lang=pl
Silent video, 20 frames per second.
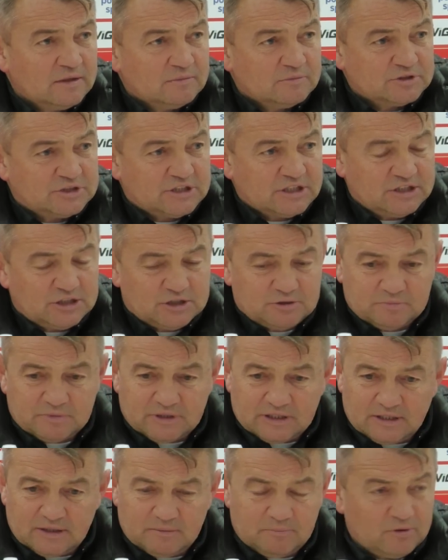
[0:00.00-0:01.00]

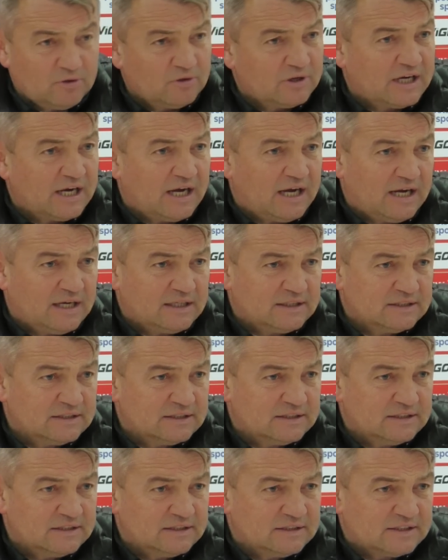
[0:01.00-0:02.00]
musieliśmy Bąka
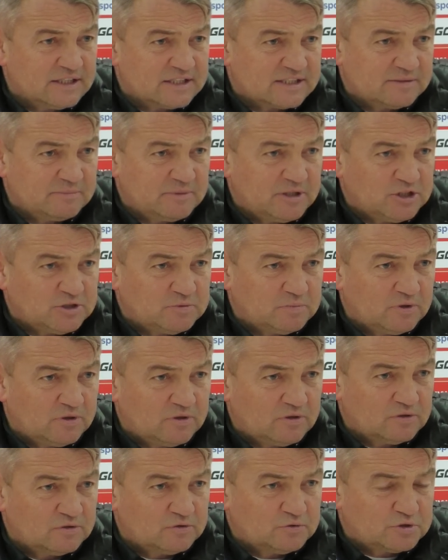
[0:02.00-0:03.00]
y, też zmienić,
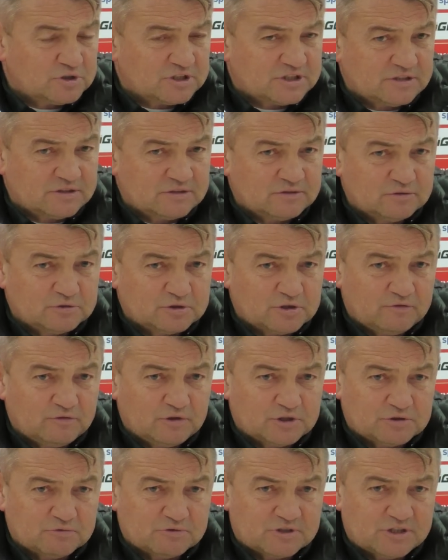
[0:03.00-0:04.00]
bo dużo, dużo
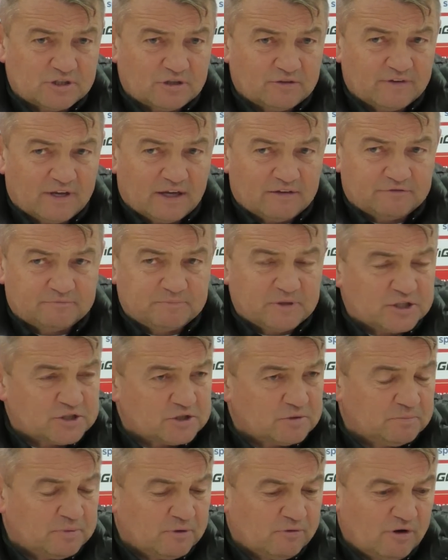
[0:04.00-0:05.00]
włożył zdrowia w
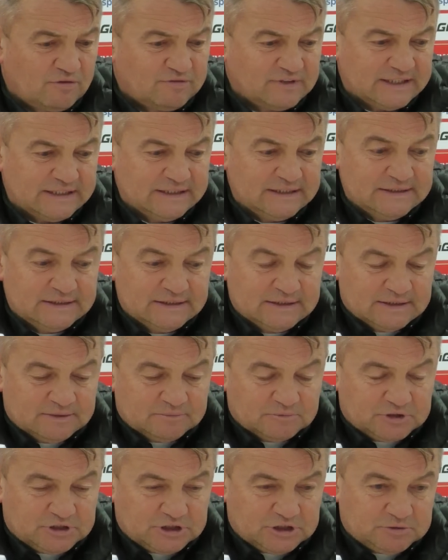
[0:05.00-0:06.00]
pierwszą połowę.
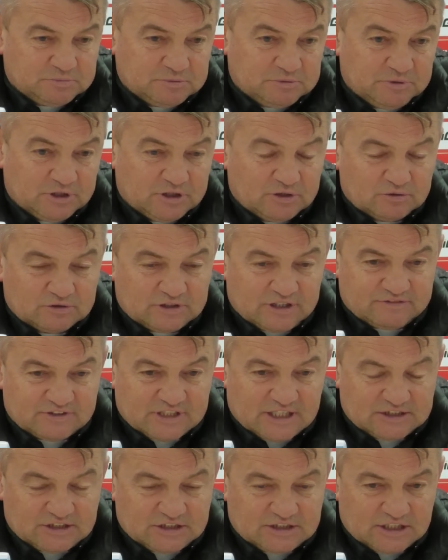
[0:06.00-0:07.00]
Musieliśmy Mikruta
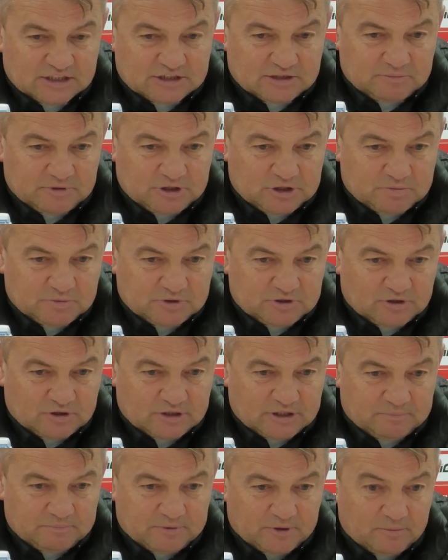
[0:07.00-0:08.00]
wsadzić, także mieliśmy
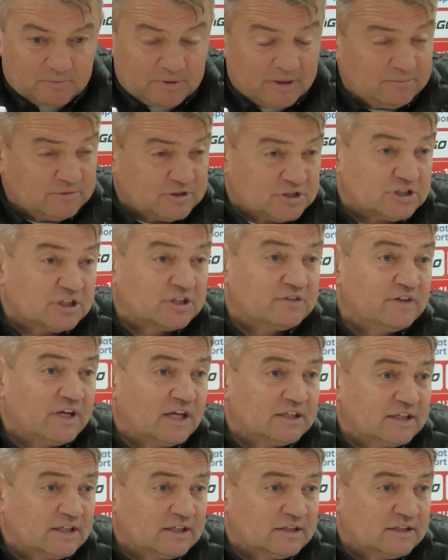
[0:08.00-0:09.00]
trochę problem. Jeszcze
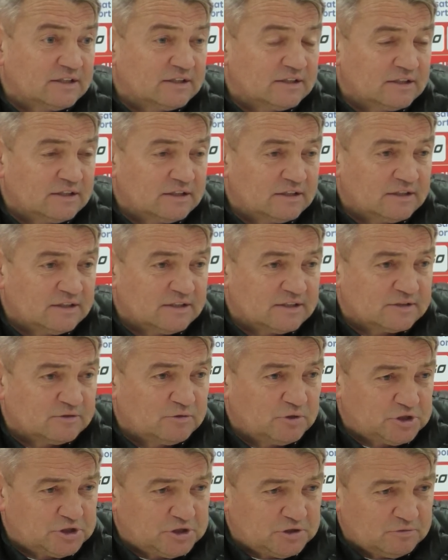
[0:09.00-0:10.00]
Kwiatek
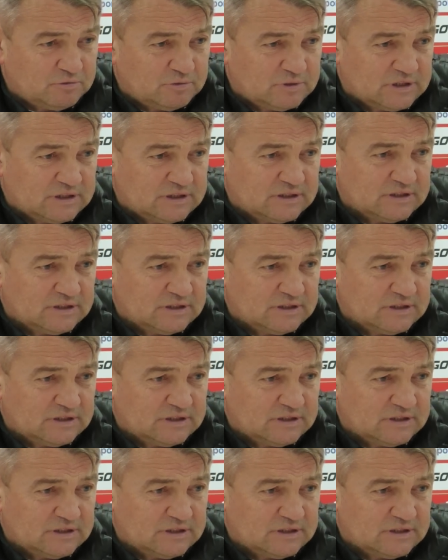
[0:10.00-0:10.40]
zgłosił